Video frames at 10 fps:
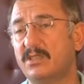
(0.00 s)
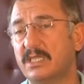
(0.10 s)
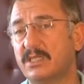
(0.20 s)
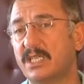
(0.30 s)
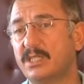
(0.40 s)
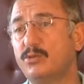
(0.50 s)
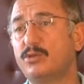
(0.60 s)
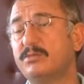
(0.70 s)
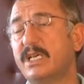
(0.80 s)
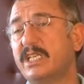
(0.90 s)
E, kadın
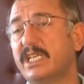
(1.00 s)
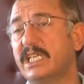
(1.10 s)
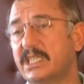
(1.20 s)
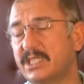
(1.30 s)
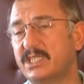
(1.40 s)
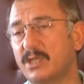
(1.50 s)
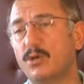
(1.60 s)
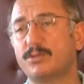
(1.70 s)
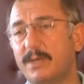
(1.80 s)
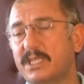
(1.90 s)
hükümdarların etkisini
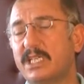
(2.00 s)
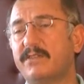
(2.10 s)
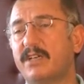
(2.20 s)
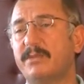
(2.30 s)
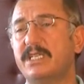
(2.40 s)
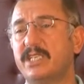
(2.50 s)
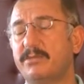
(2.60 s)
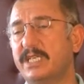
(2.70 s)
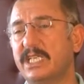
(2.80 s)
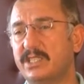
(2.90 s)
Osmanlılarda var
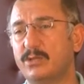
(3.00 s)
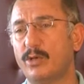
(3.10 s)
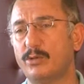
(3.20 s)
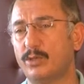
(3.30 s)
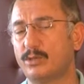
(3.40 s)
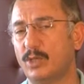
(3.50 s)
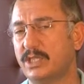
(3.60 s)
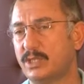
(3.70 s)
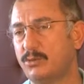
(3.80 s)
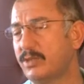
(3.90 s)
benzer bir etki görüyoruz. Bu
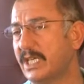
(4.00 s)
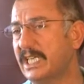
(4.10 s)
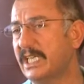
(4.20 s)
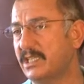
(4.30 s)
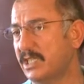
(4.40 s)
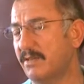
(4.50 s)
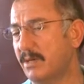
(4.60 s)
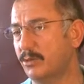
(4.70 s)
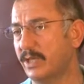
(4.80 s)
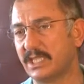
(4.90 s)
eski Türk geleneğinin
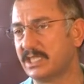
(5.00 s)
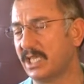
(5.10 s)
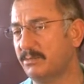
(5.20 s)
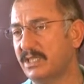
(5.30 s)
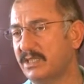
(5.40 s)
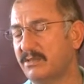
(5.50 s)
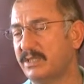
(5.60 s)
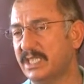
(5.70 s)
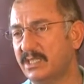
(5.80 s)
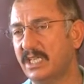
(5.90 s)
devamı olarak,
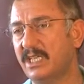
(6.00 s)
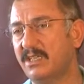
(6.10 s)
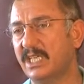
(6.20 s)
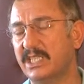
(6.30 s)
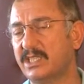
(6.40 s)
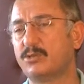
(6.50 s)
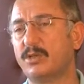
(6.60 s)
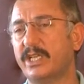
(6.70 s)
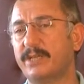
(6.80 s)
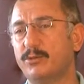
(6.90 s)
İslamiyet'in etkisi
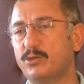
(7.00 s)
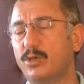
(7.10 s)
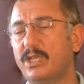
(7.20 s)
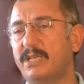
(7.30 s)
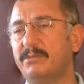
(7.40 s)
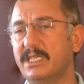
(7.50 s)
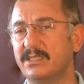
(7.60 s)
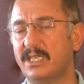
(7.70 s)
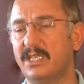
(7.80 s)
olarak bunu söyleyemeyiz.